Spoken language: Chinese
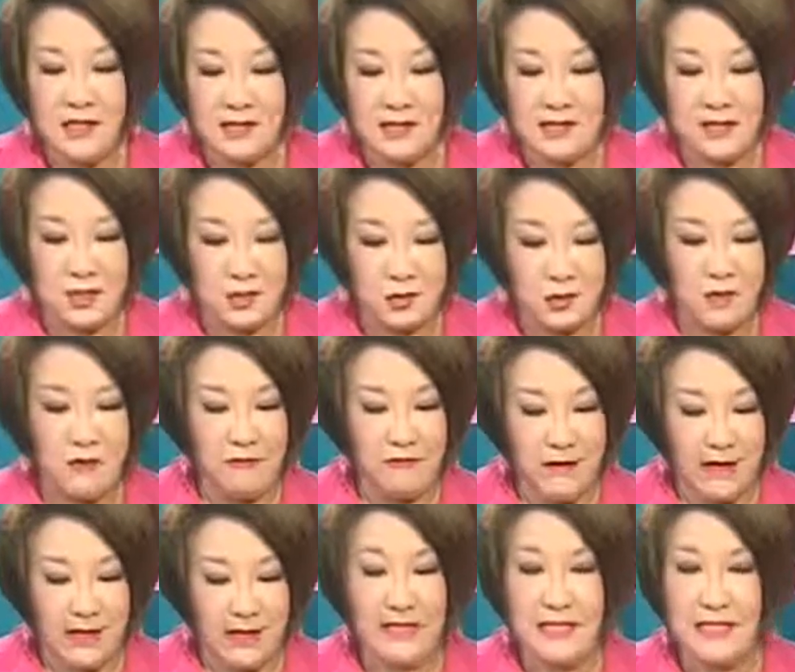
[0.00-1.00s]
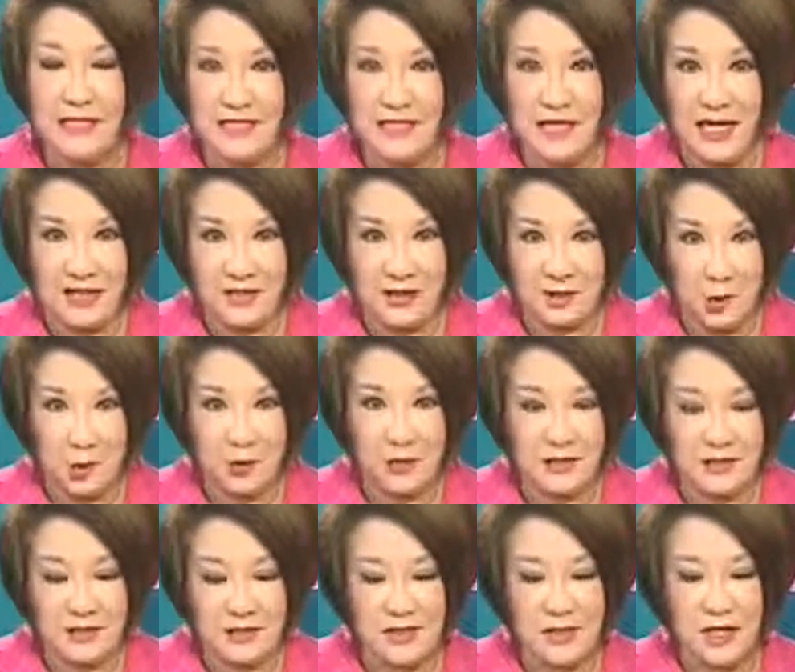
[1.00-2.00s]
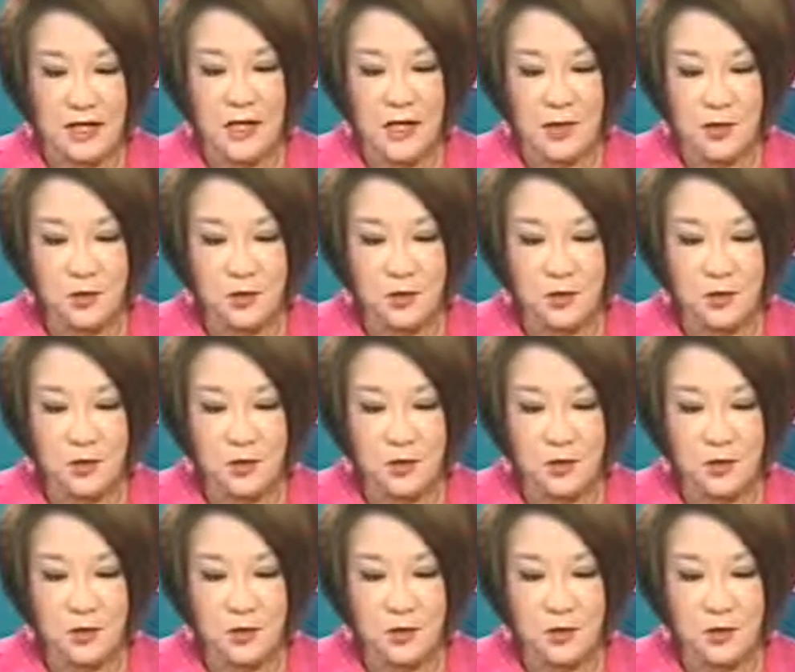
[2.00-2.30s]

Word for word: 是叫做“房地产投资的